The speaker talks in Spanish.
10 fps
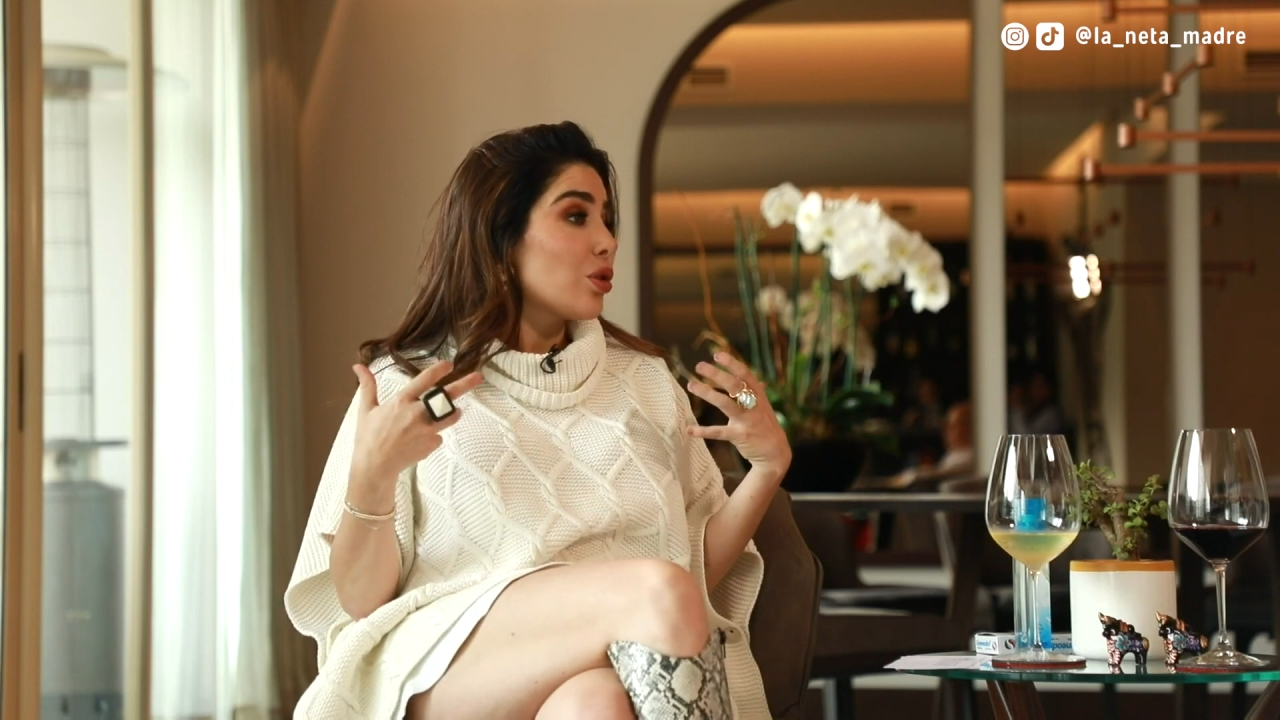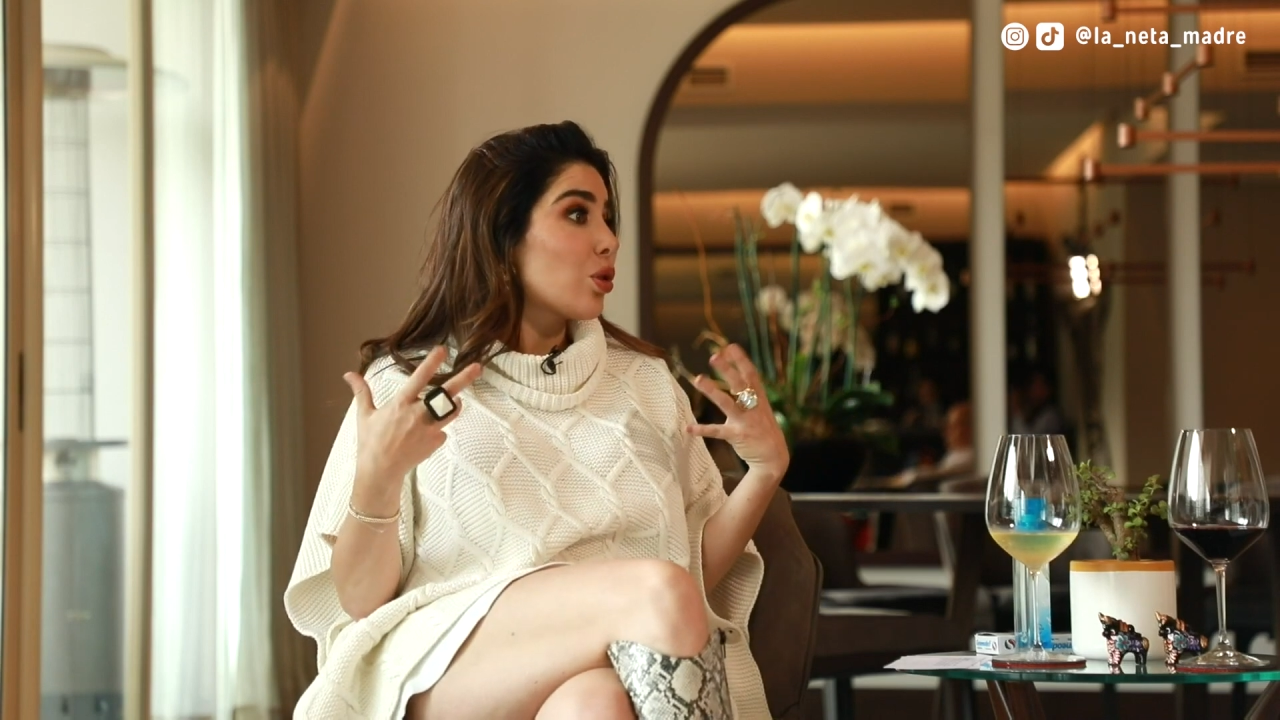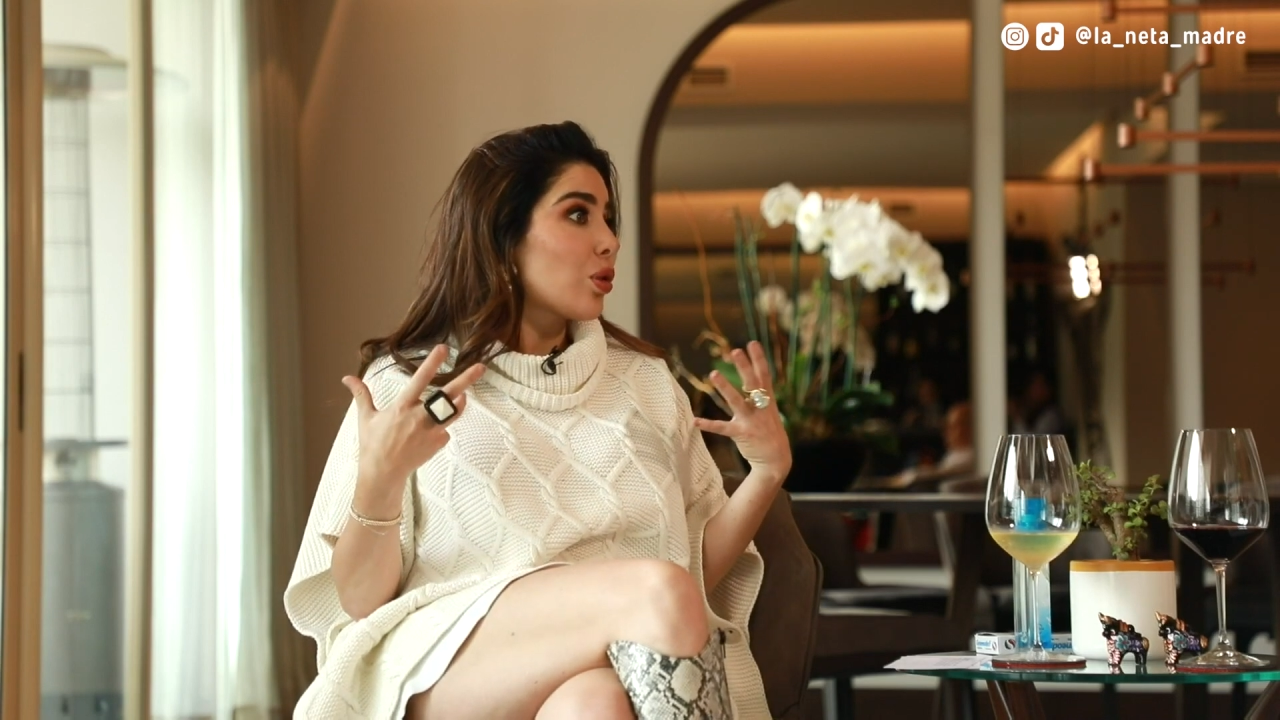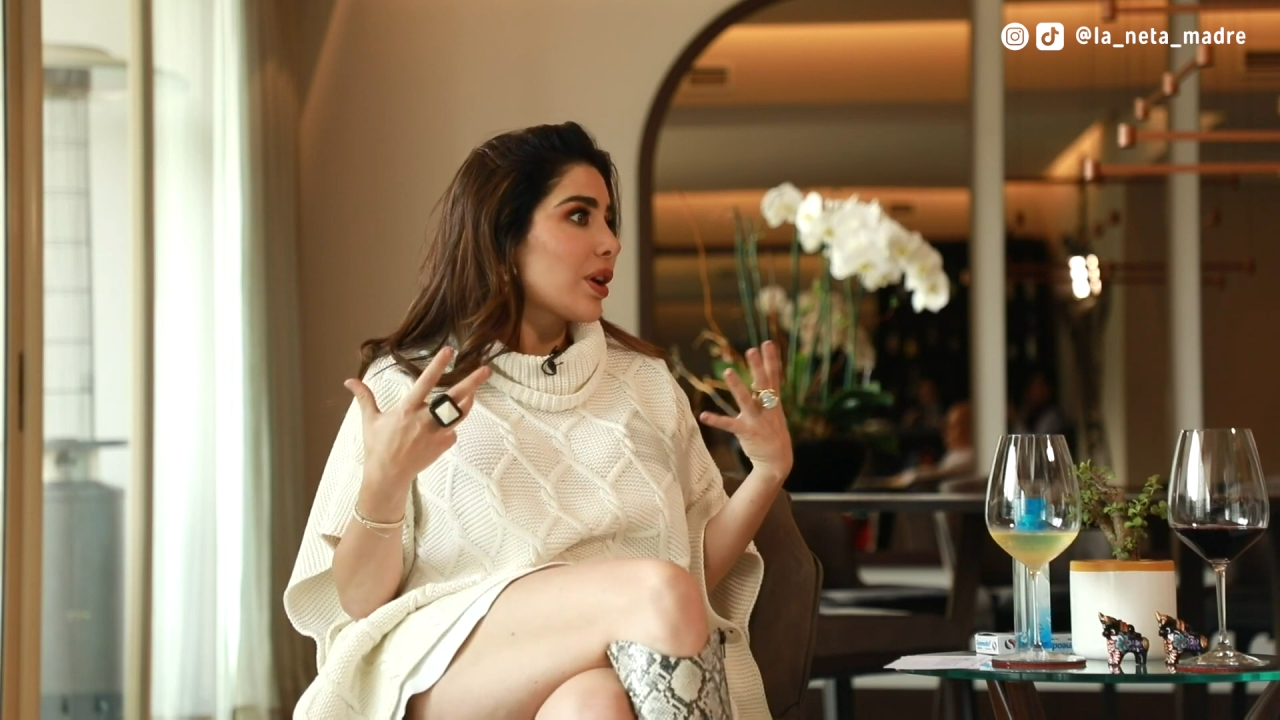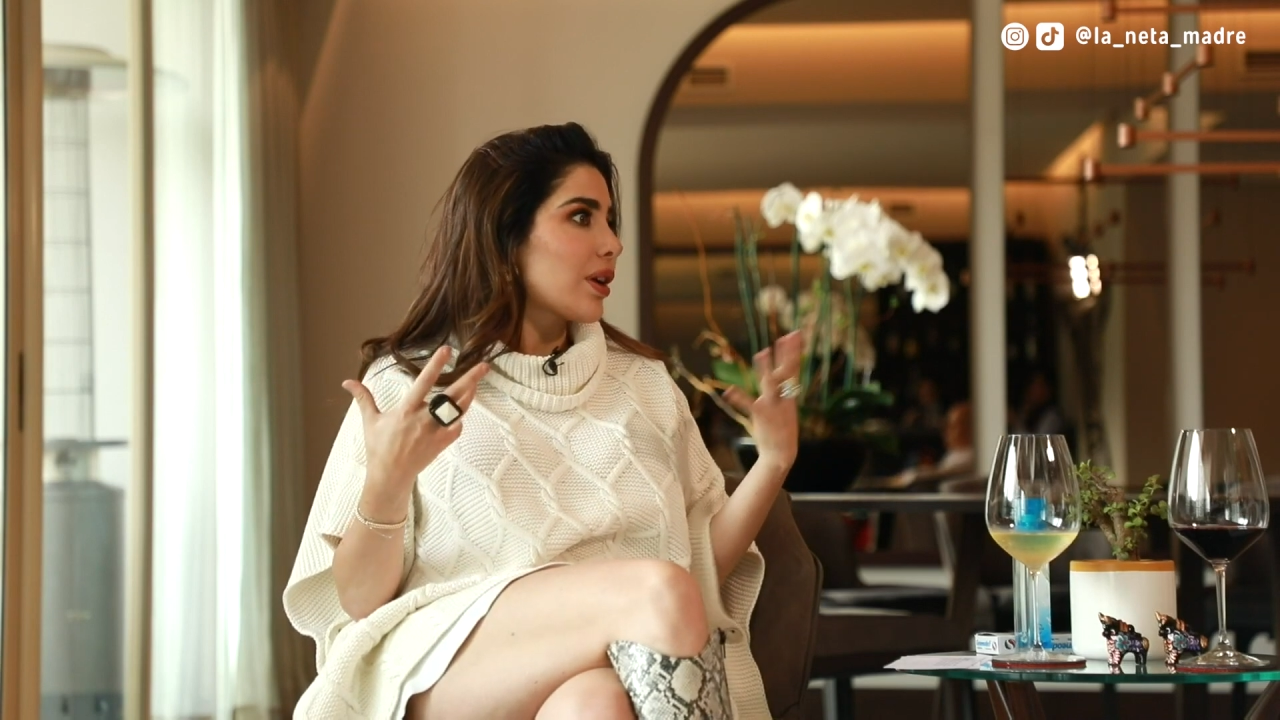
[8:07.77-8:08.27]

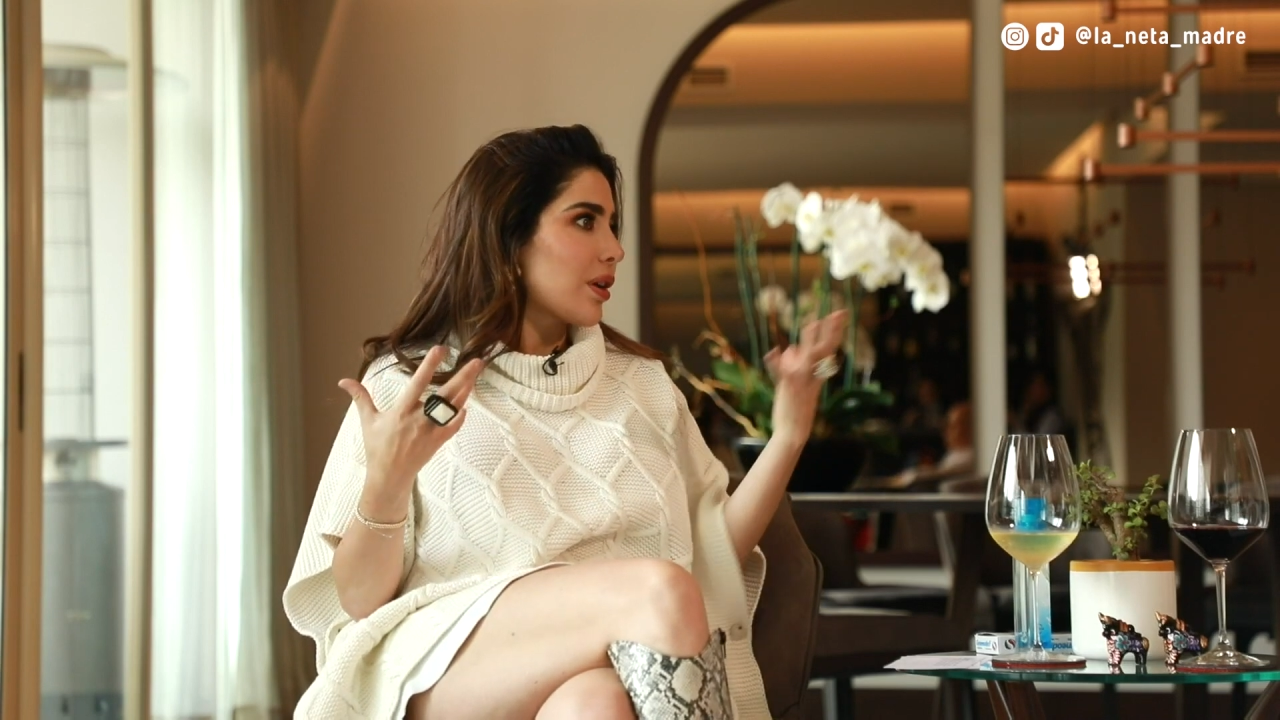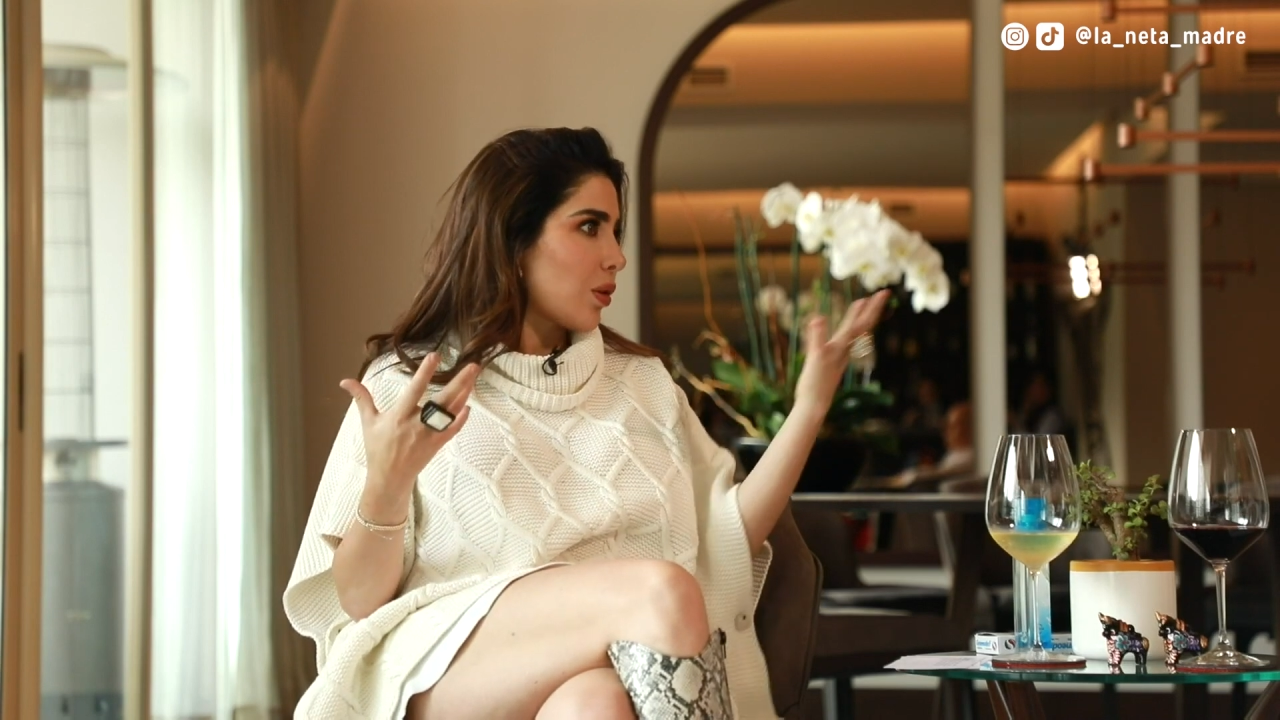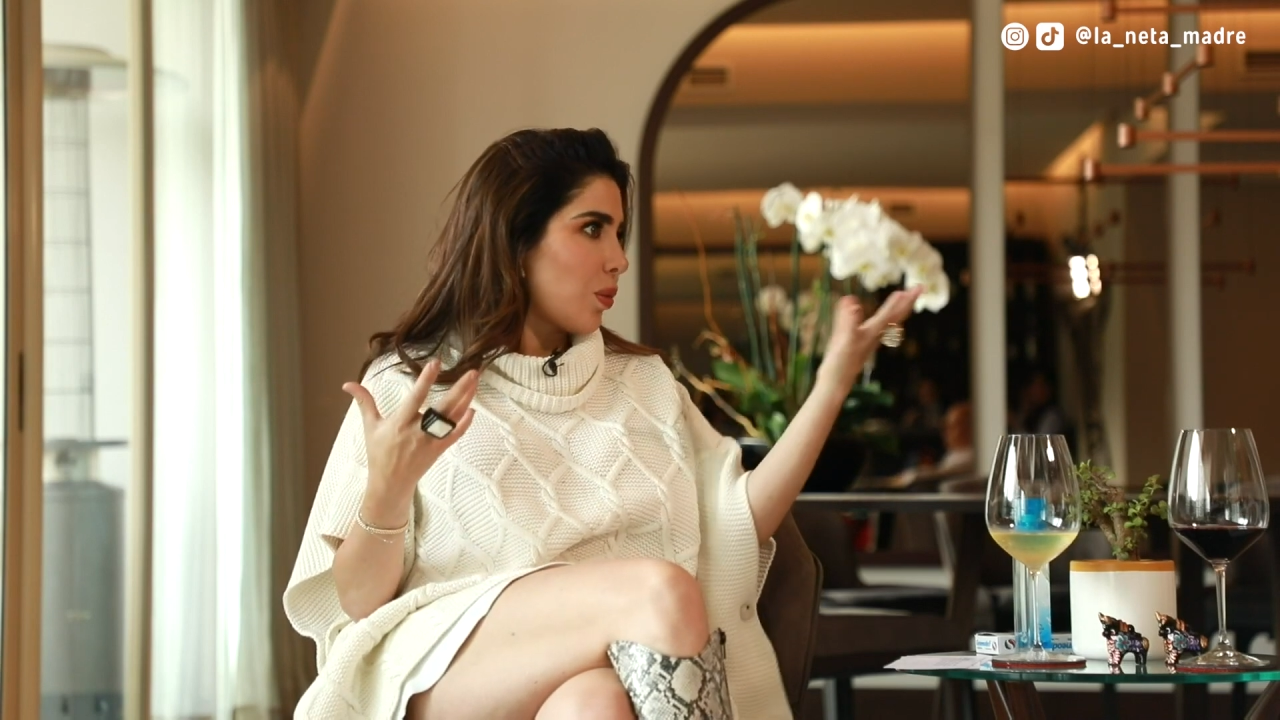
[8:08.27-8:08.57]
yo creo que,